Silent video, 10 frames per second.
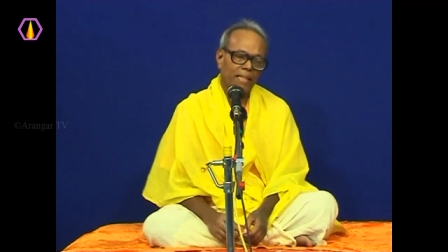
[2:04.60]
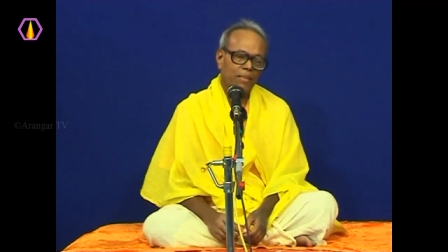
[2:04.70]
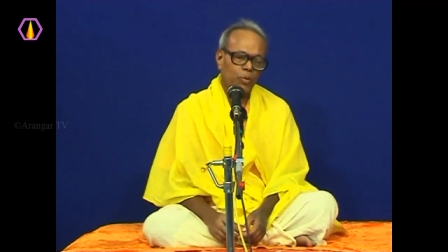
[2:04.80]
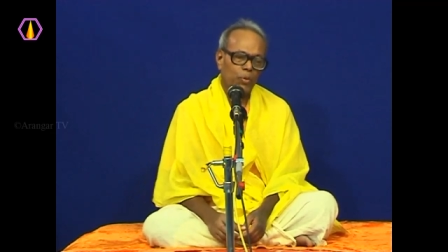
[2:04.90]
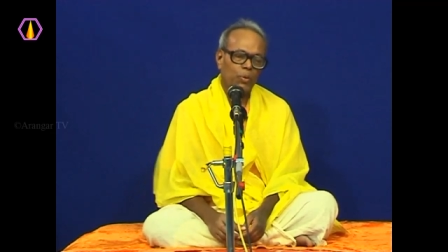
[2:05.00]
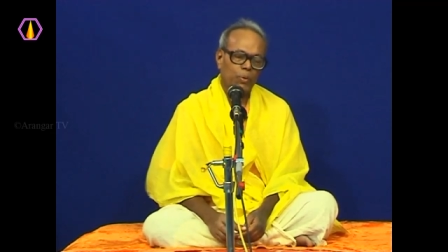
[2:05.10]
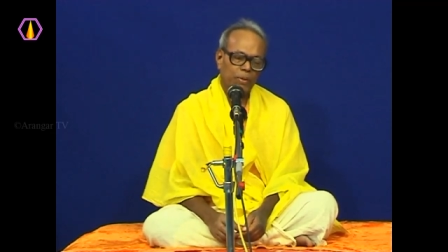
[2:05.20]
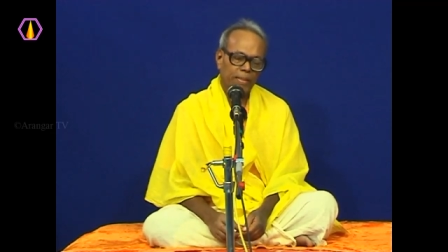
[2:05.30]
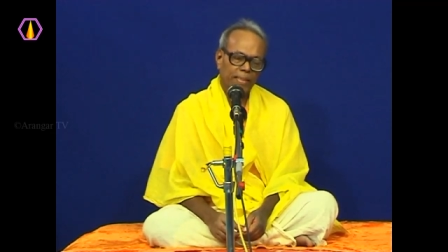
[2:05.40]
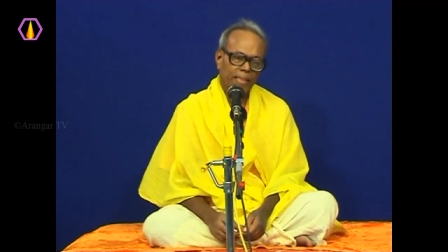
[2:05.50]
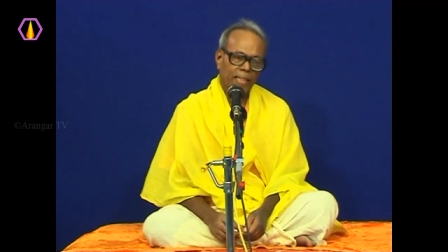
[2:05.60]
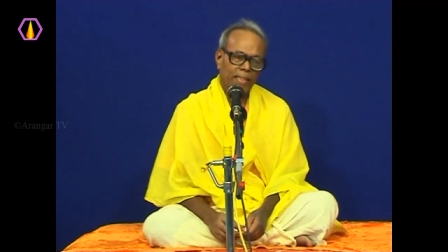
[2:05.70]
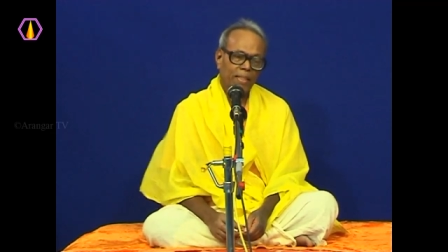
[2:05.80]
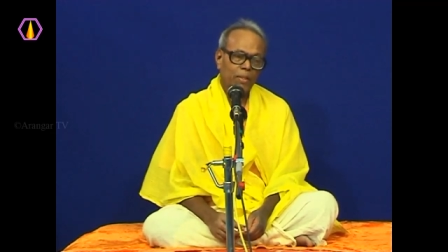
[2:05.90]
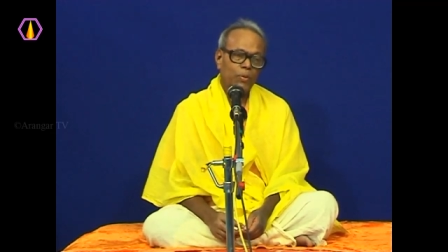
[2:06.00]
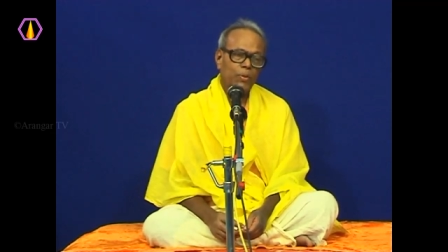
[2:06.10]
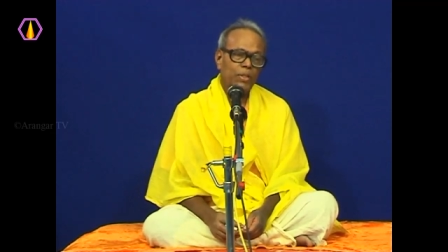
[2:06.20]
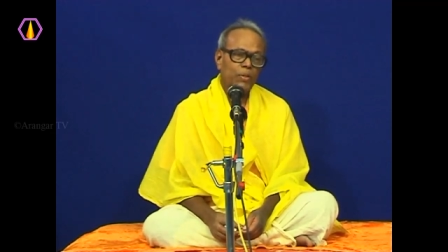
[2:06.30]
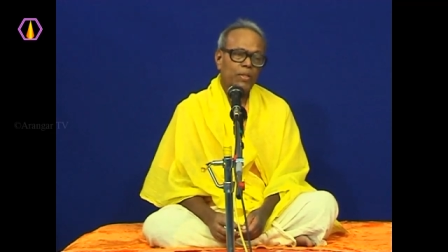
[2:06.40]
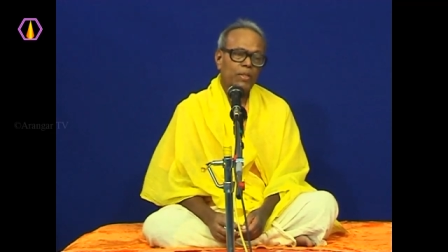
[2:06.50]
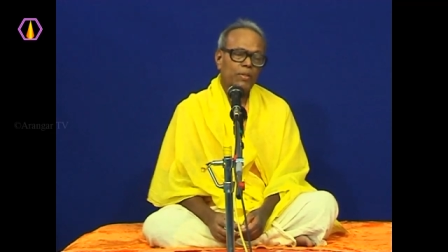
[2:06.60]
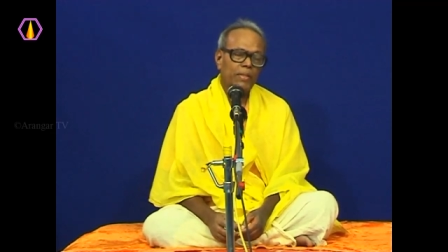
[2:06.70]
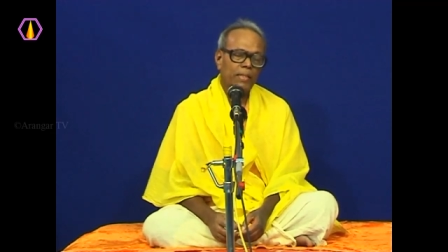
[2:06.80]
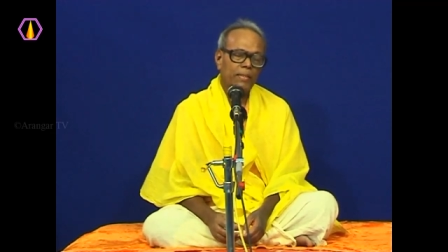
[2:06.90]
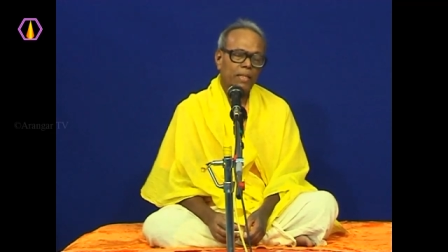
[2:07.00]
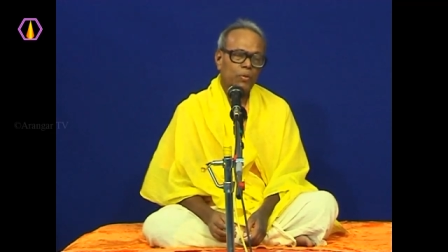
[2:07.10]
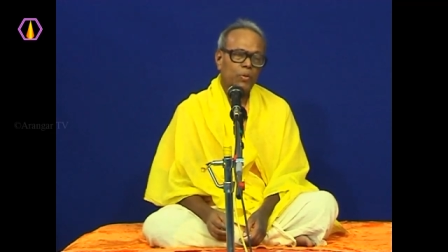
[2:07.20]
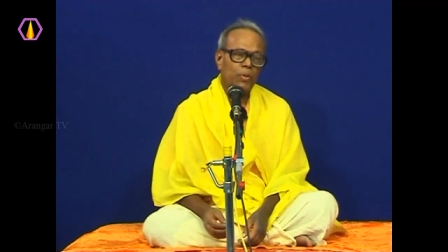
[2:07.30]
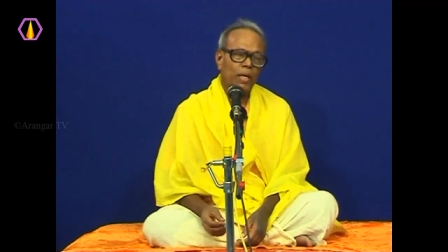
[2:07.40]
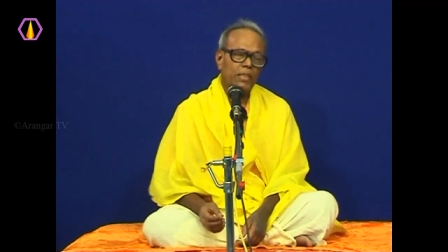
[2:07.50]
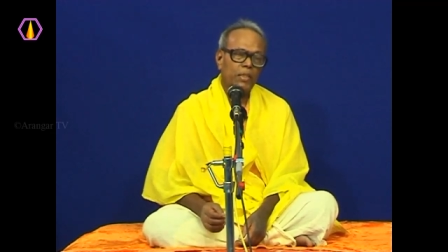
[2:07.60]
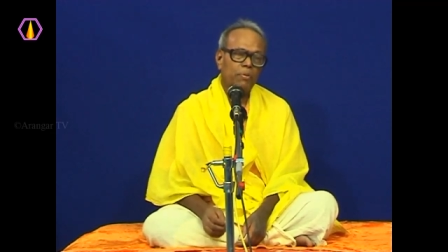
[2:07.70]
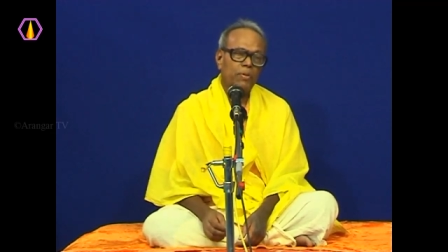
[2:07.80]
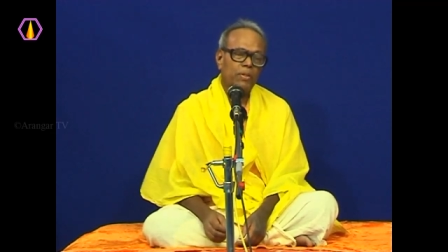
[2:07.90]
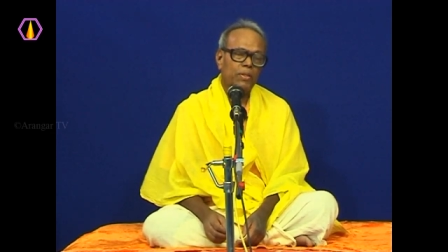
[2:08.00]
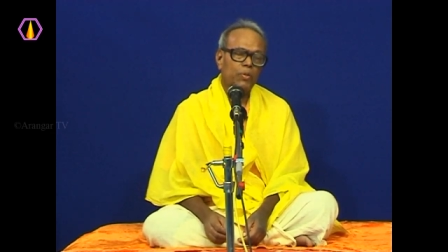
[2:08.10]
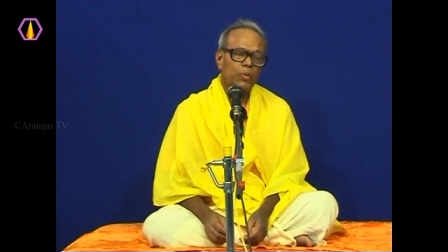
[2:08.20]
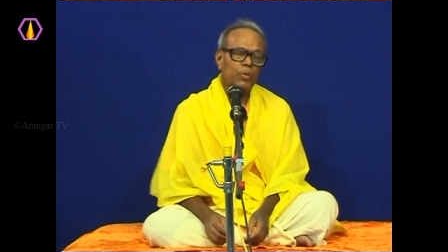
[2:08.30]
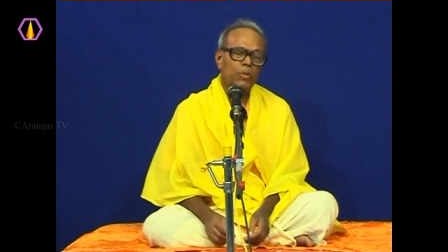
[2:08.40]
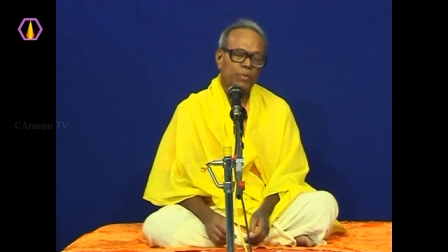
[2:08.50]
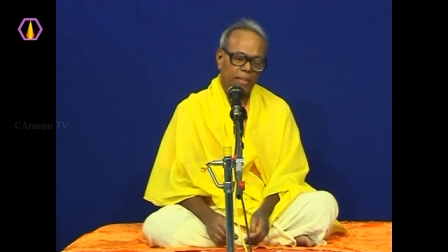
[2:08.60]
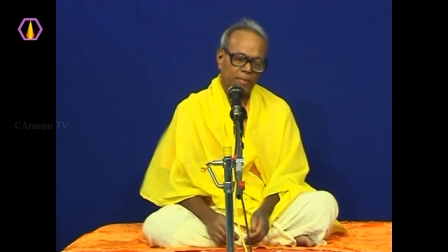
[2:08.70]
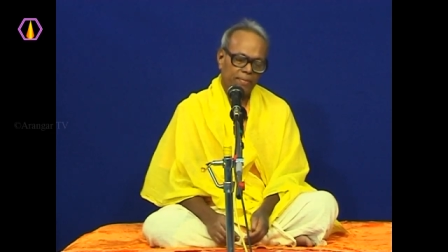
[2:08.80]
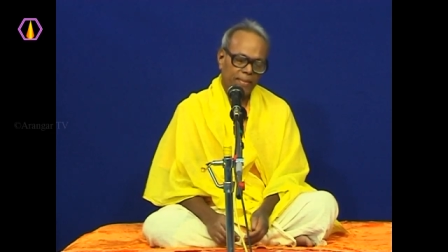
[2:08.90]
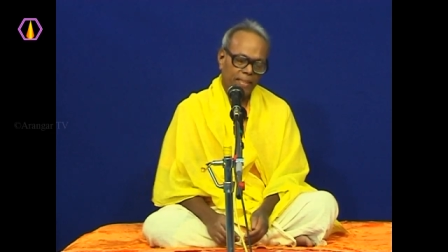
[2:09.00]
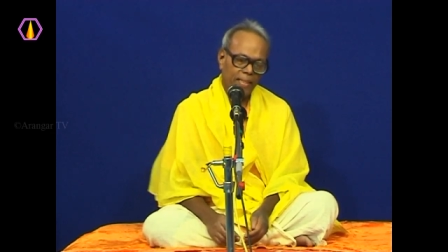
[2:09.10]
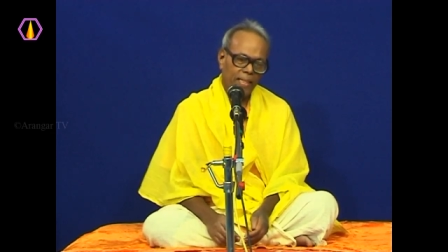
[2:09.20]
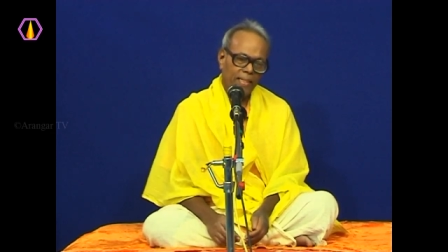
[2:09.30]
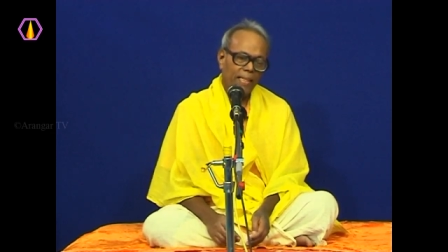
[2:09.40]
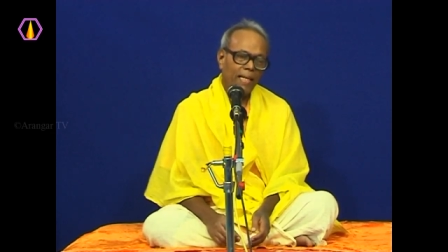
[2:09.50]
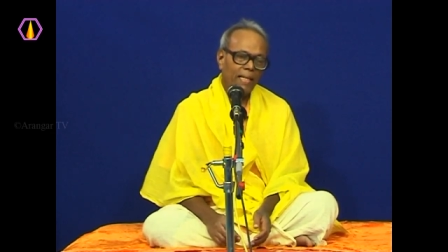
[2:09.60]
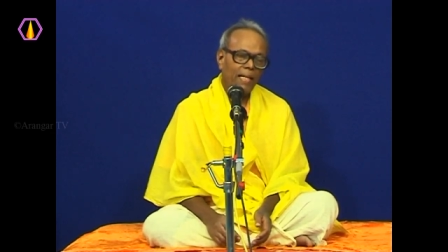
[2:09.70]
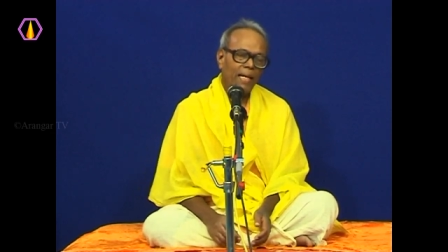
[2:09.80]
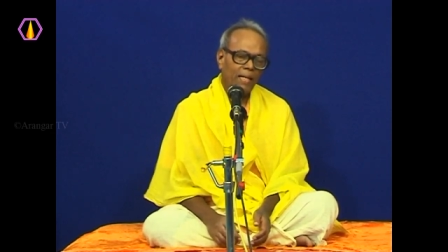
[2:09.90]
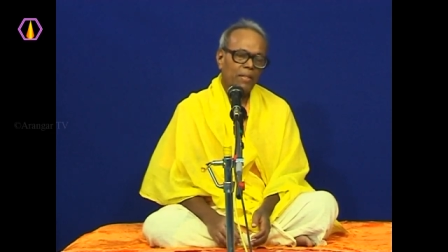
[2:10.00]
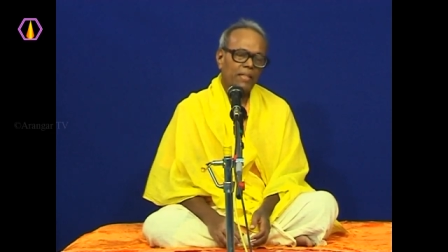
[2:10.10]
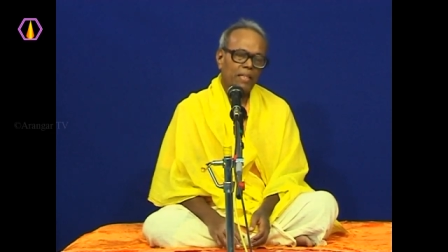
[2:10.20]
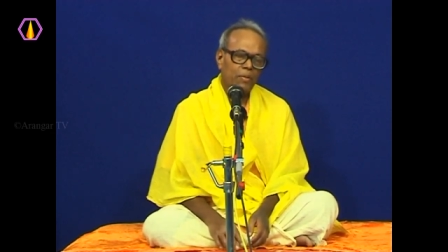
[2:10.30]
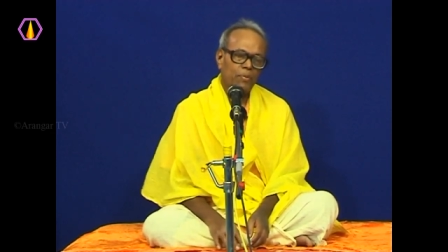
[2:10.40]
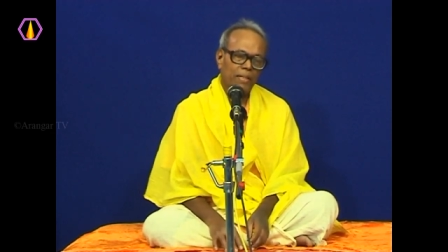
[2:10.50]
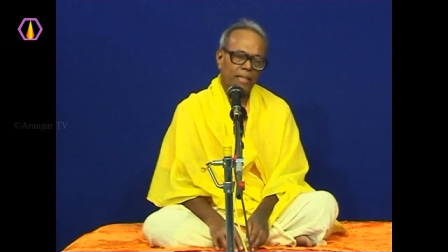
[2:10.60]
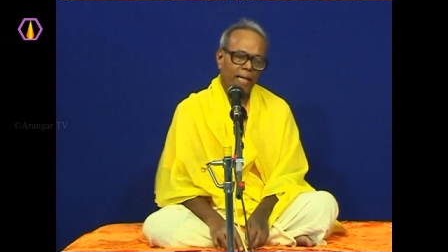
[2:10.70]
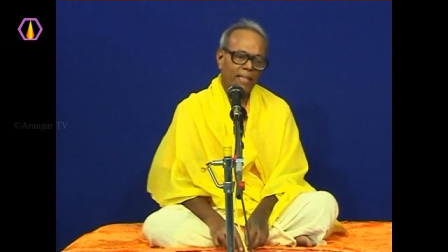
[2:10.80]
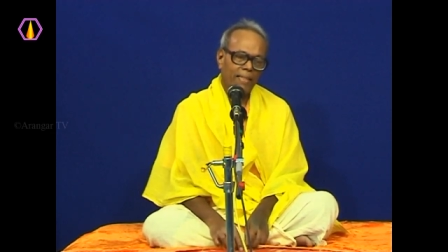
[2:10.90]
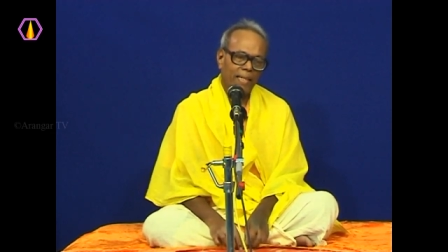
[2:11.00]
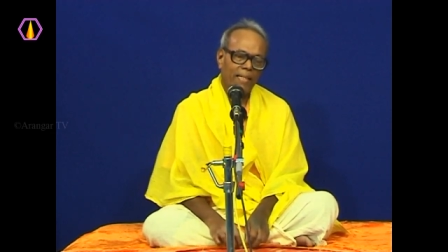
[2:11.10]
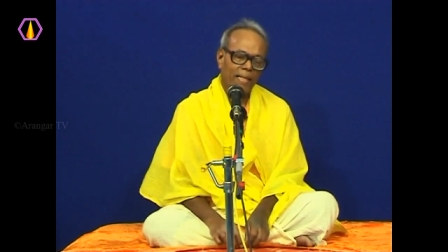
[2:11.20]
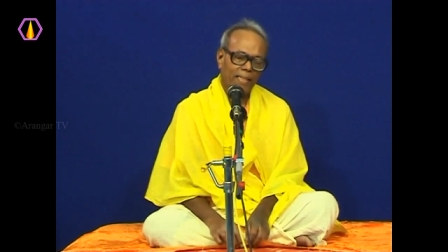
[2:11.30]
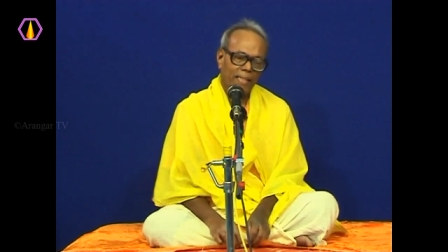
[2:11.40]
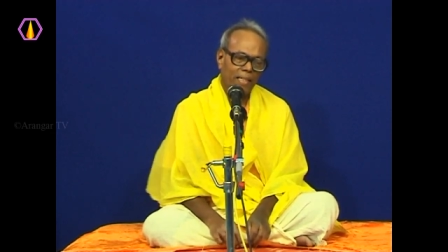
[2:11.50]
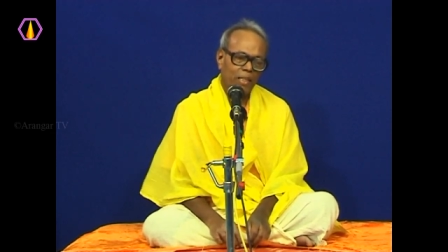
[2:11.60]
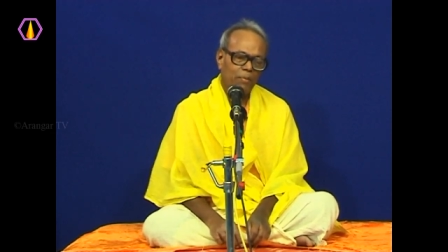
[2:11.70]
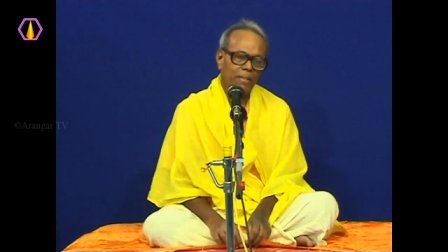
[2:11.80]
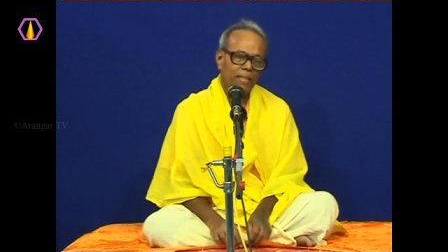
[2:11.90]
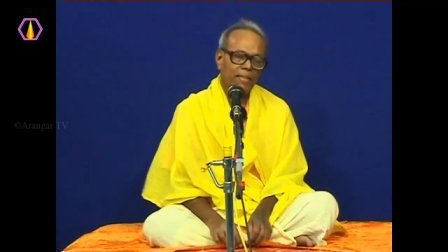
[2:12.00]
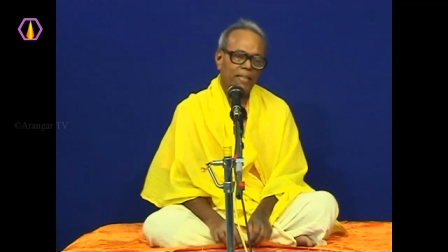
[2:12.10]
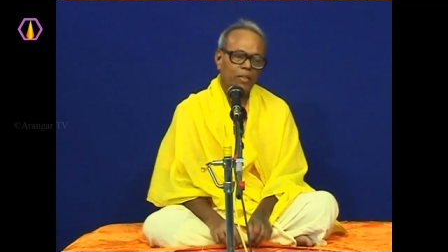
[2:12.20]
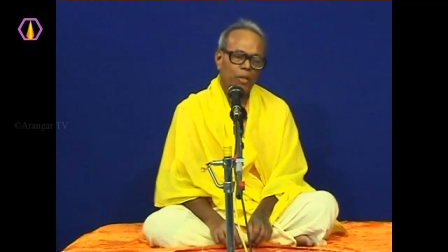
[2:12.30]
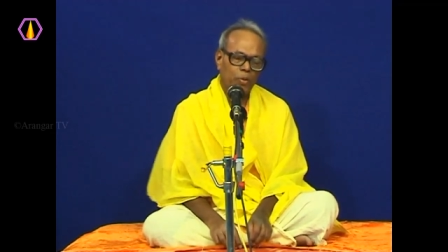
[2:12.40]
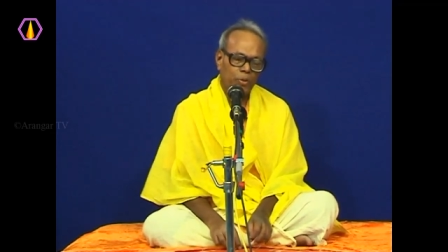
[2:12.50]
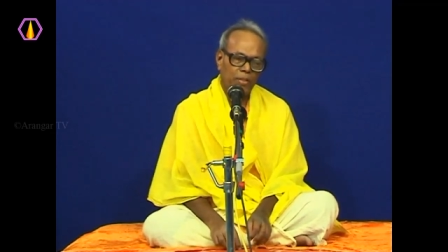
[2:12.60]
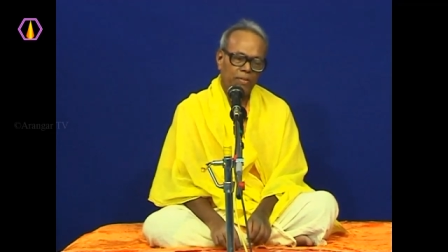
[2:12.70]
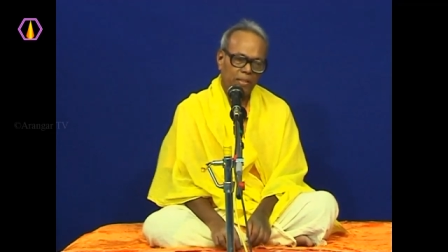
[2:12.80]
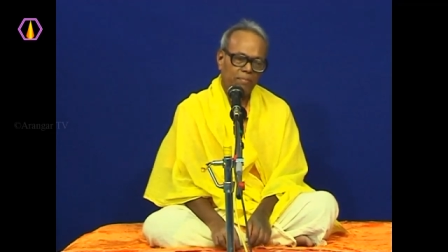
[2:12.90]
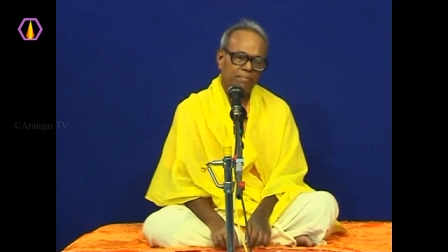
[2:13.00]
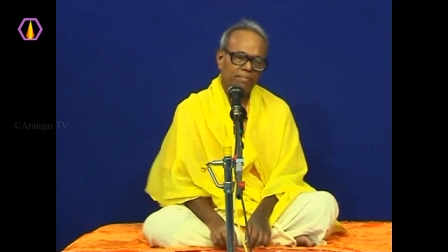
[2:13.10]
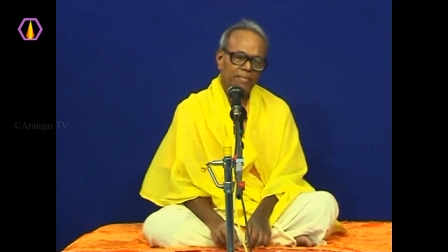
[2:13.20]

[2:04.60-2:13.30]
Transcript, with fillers: நாங்கள் தான் சொற்குரு சர்க்குரு திருவடி சர்க்குரு ஆசி பெறுவதற்கு சொற்குரு வேண்டும் ஞானெல்லாம் நாங்கள் தான் கேட்டுப்போம் நாயின் கடையனாகி என்னையும் ஏற்று எனக்கு அருள் செய்ய வேண்டும்